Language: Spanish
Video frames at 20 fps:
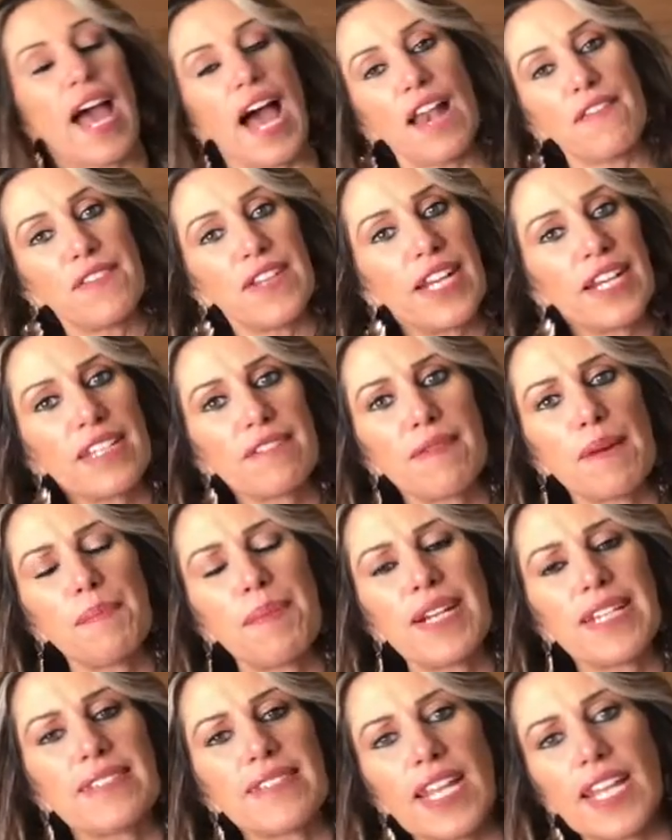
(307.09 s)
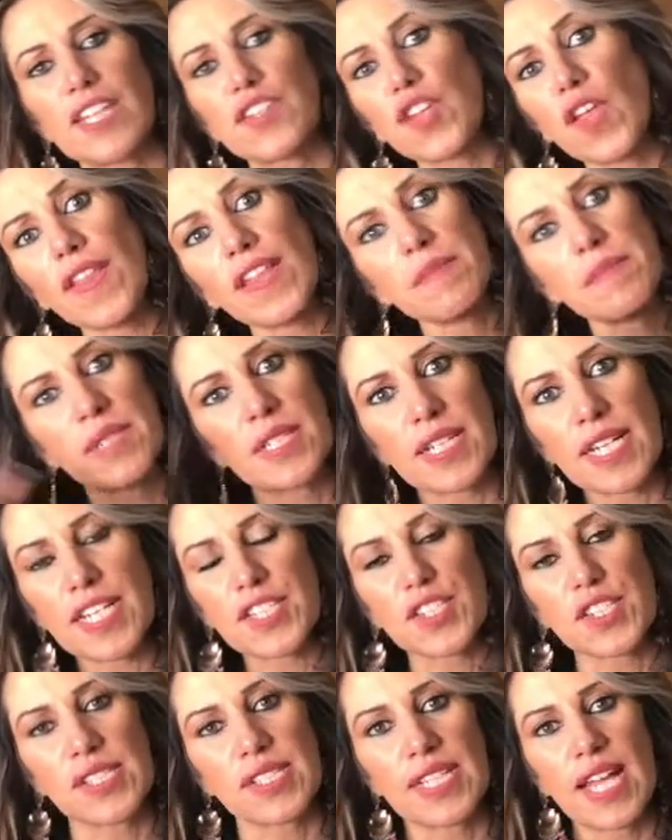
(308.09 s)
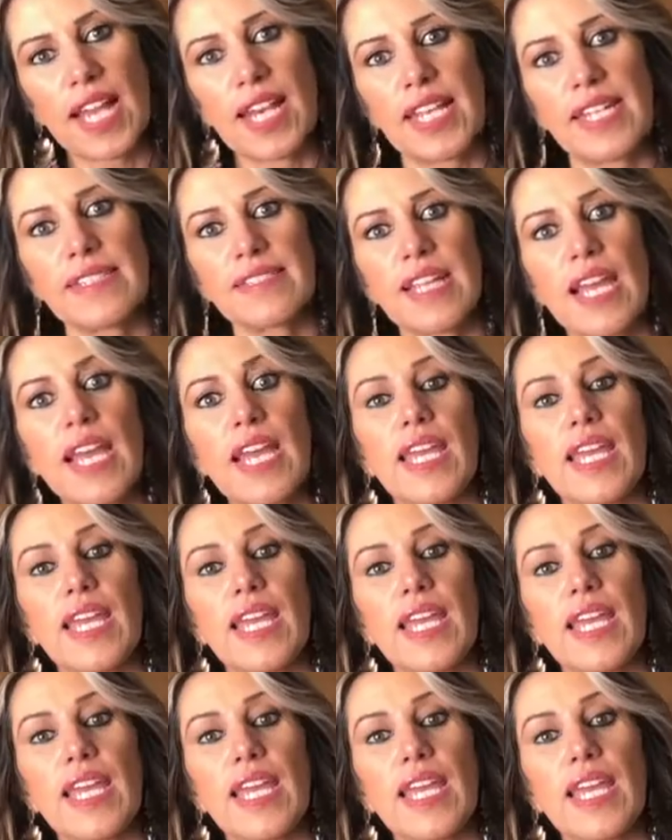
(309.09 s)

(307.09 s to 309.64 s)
Al final les va a aparecer ahí todas mis redes sociales.